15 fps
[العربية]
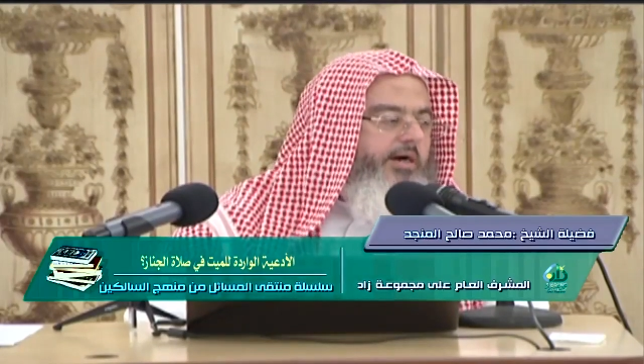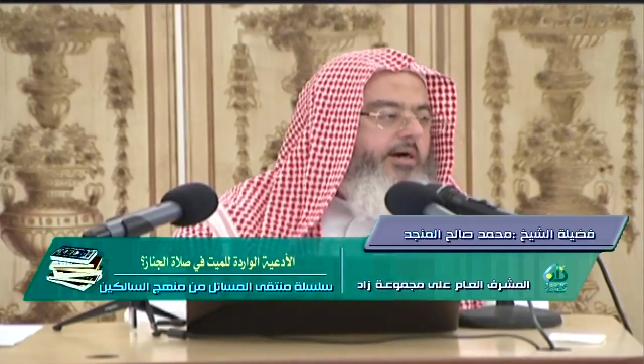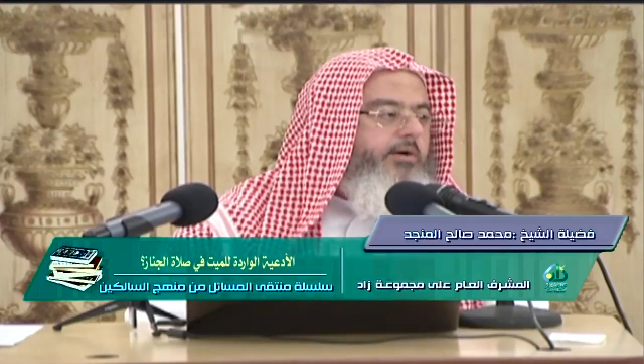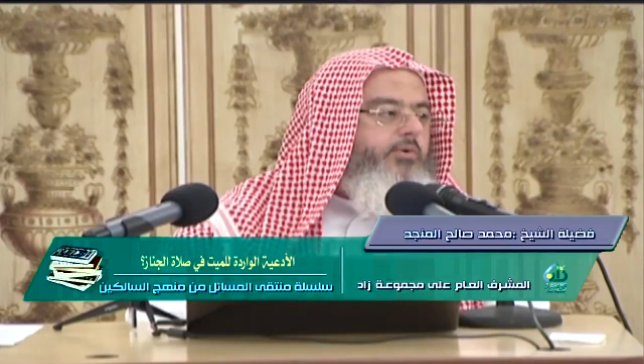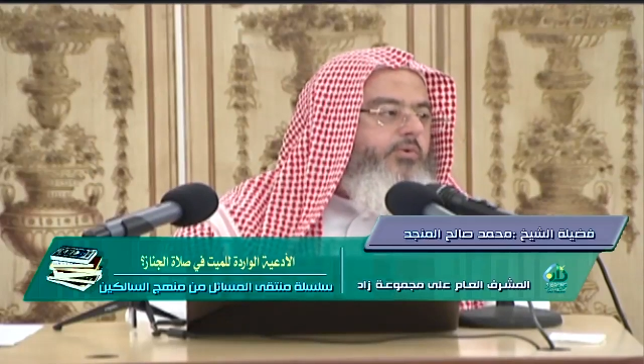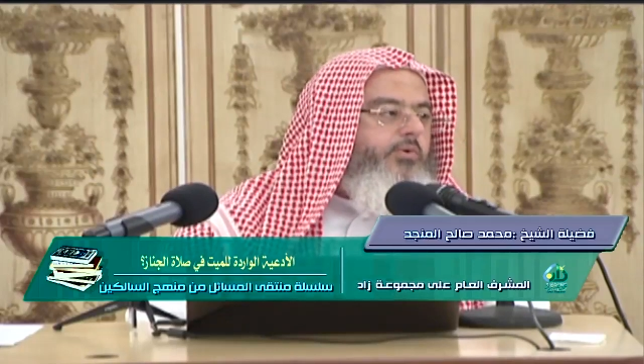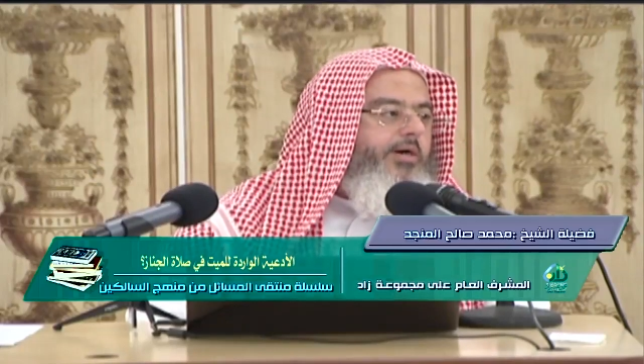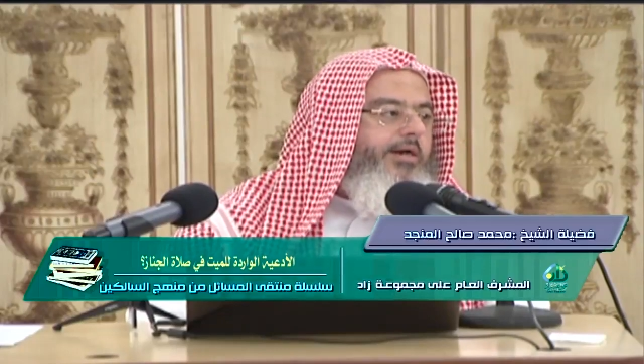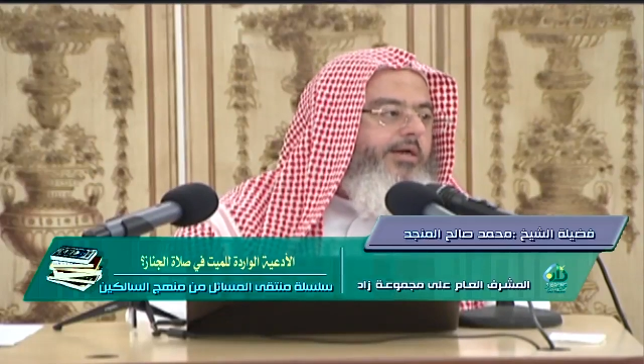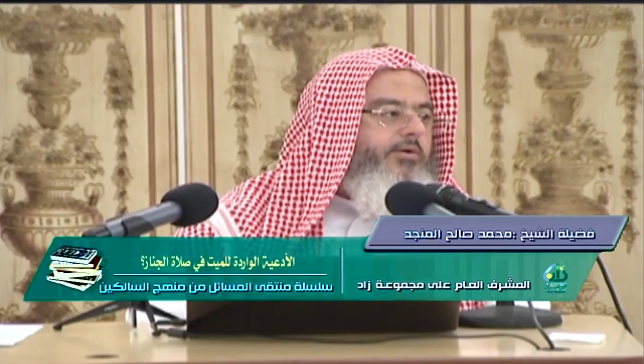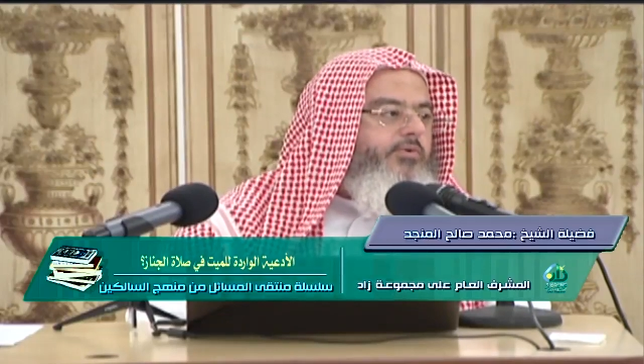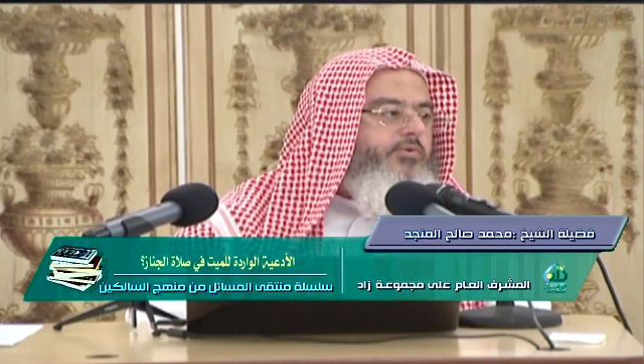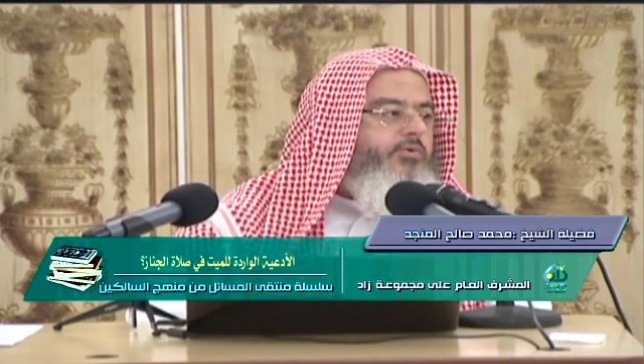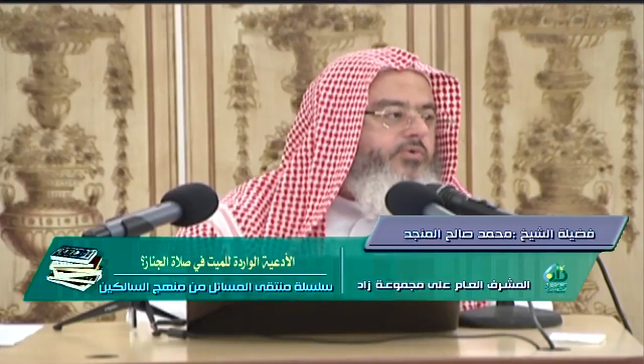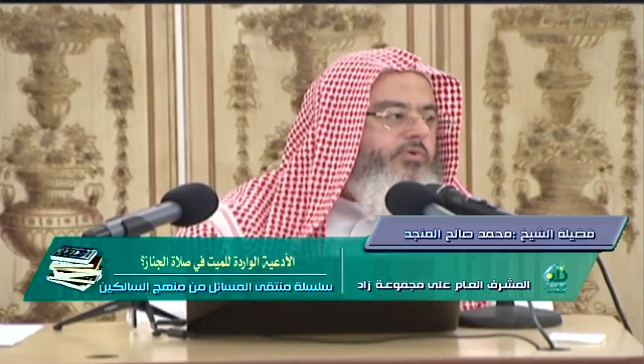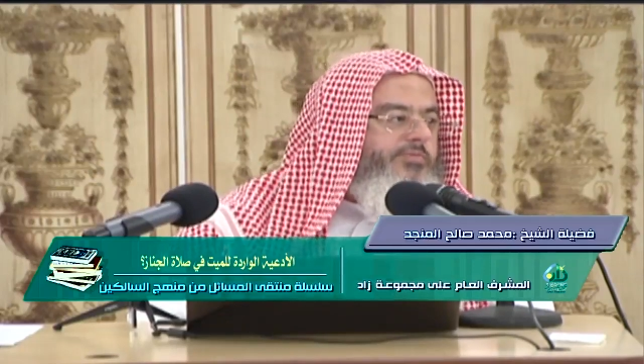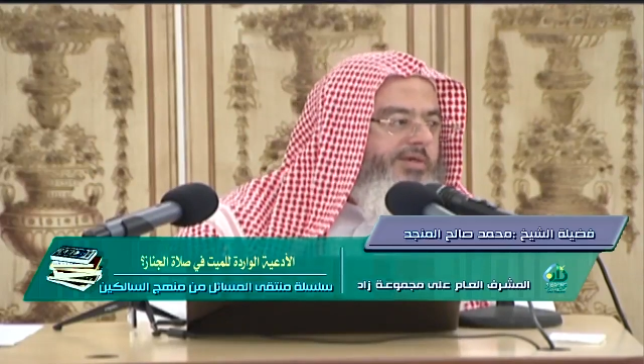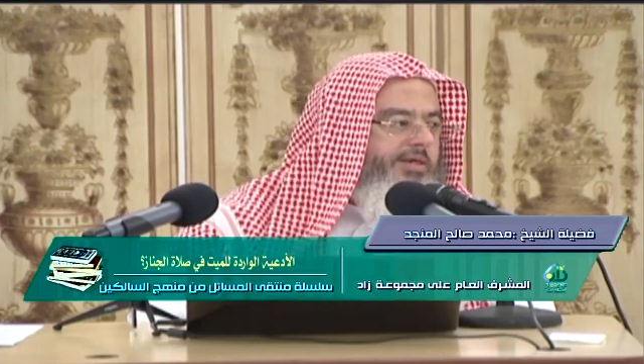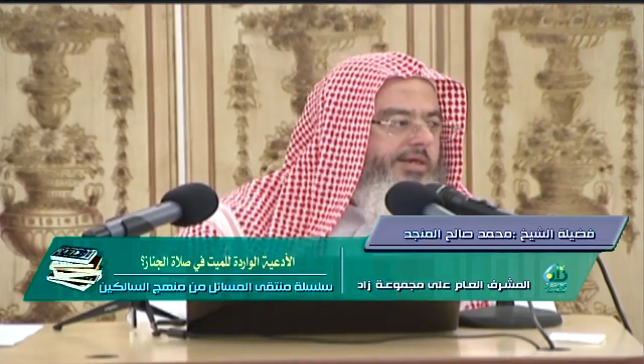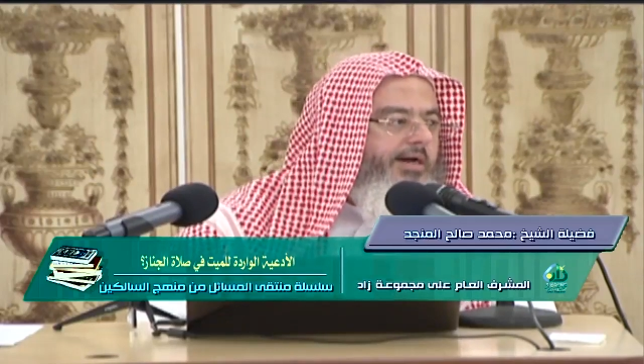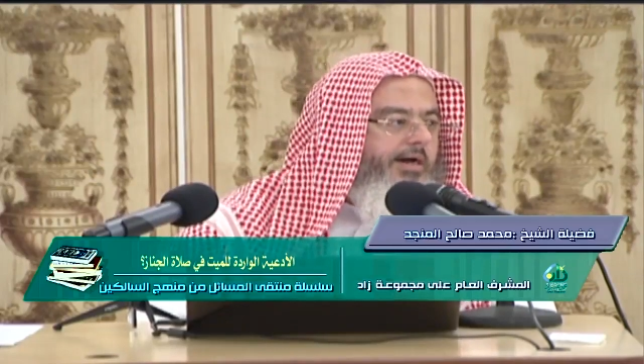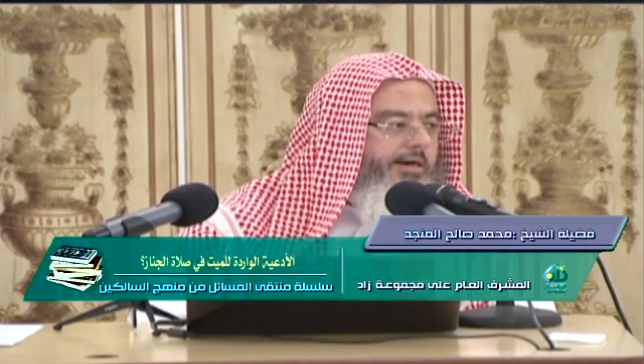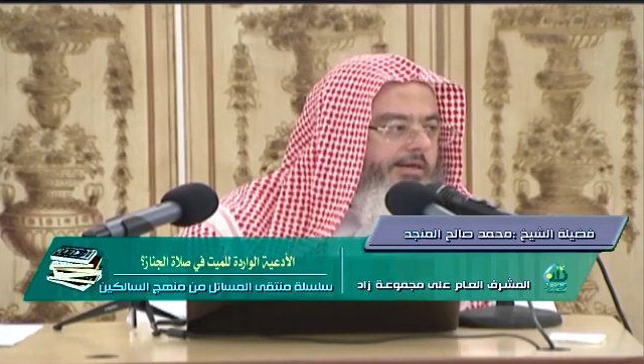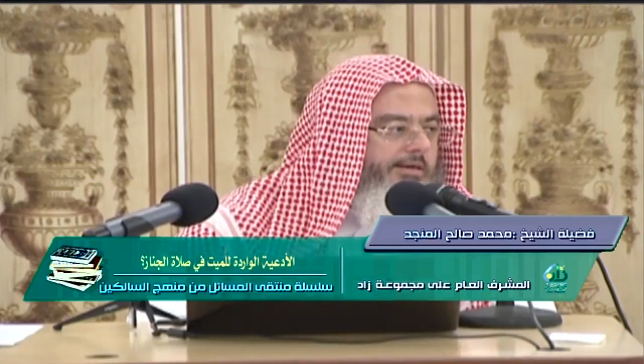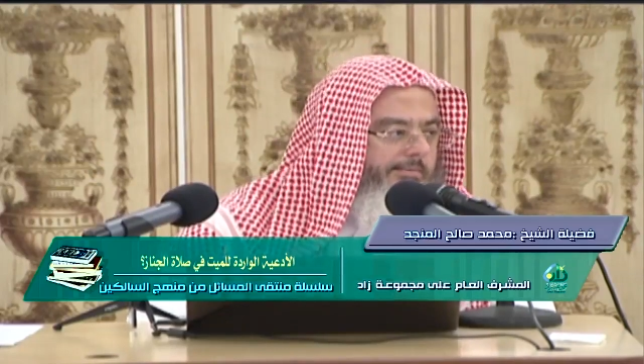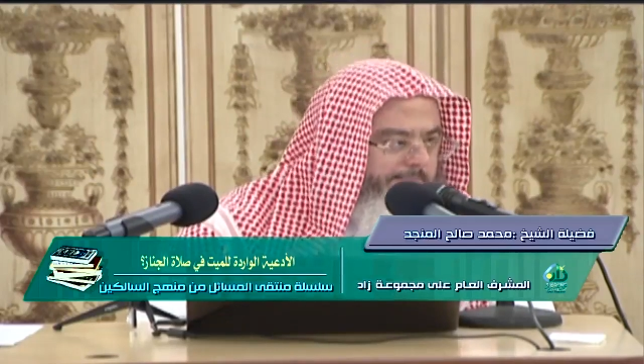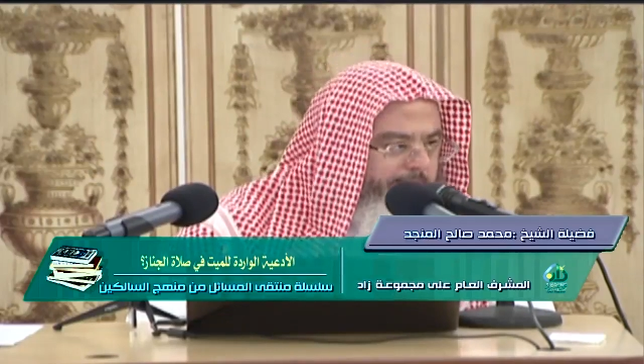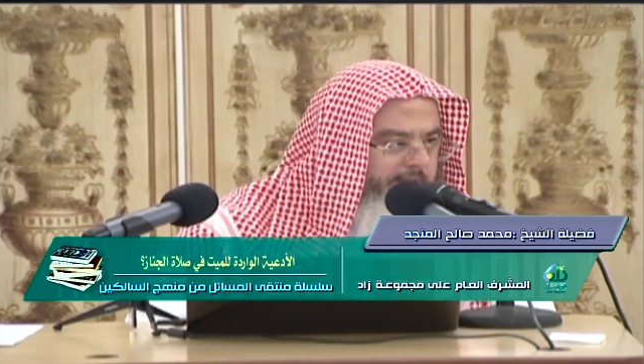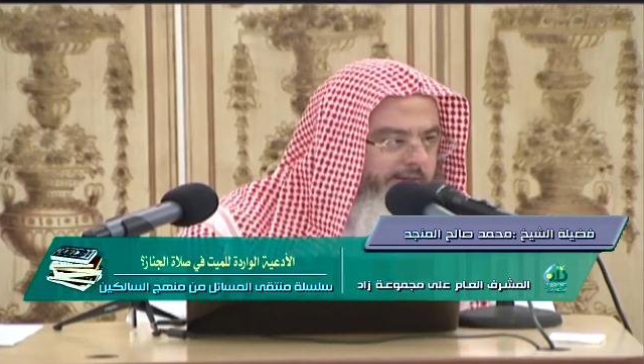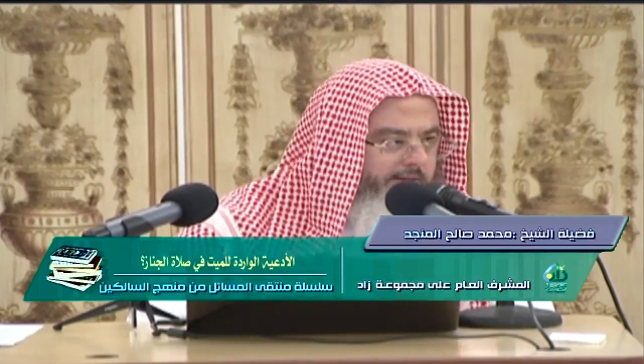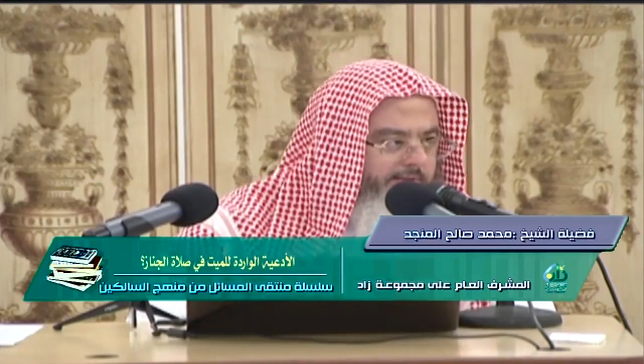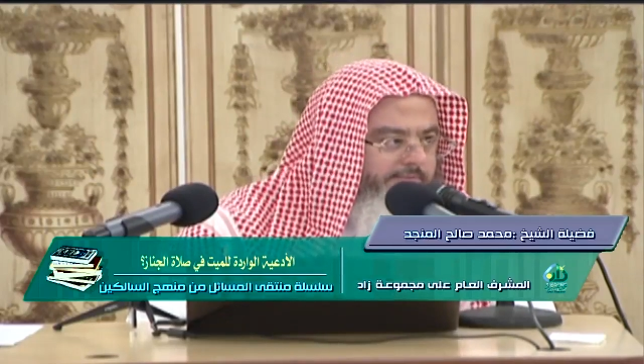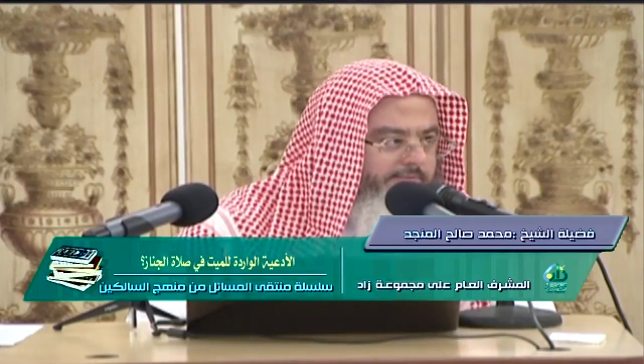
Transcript: أول قدومه على ربه